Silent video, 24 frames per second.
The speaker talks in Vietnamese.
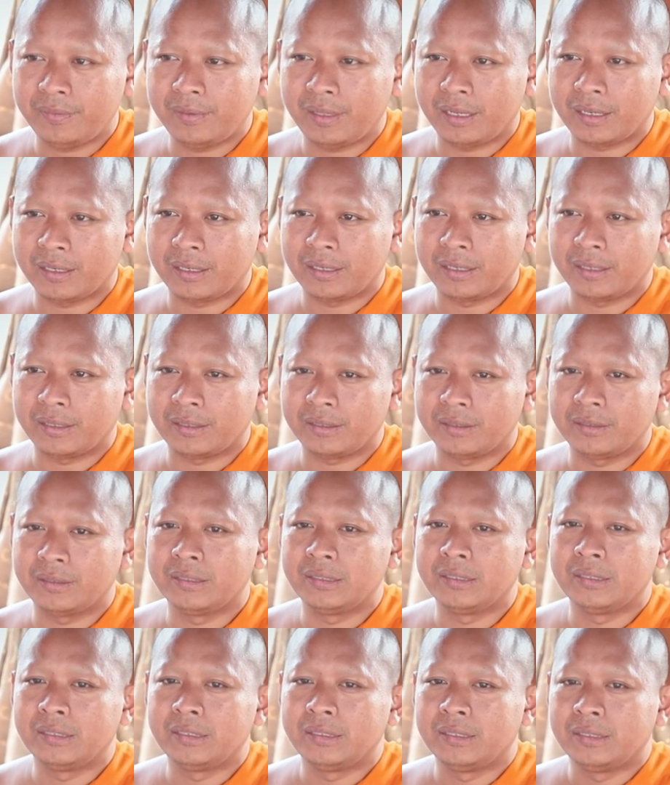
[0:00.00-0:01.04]
nên
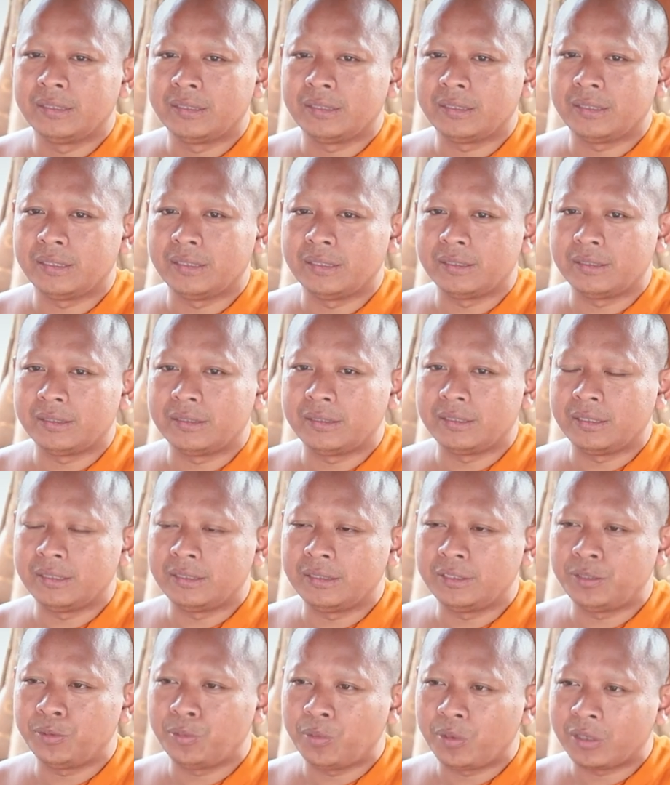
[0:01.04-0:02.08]

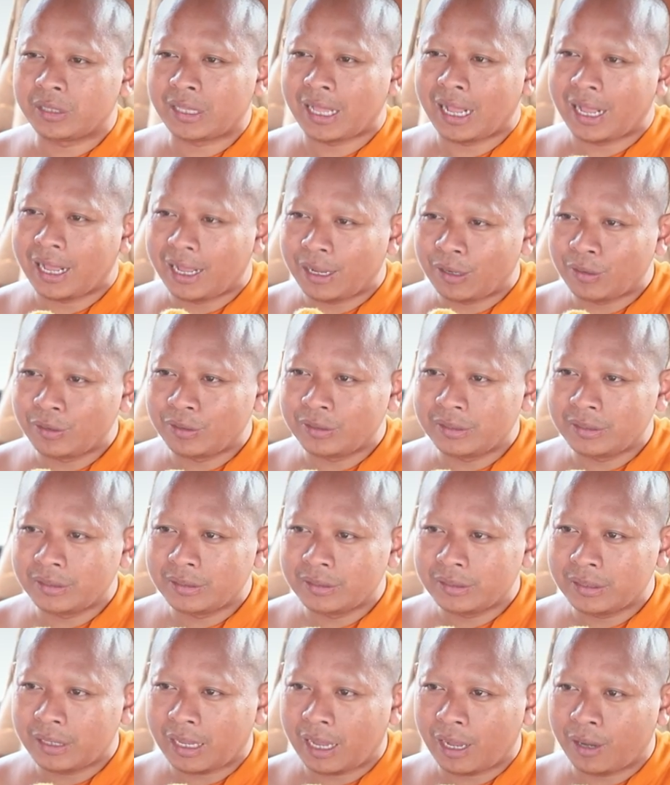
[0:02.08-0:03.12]
cứ mua thả
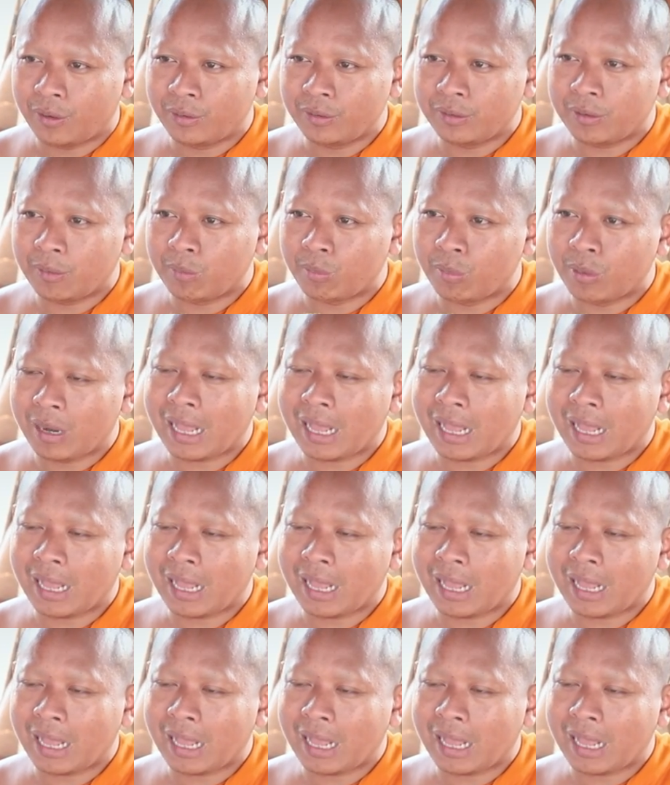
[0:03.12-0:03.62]
ao cầm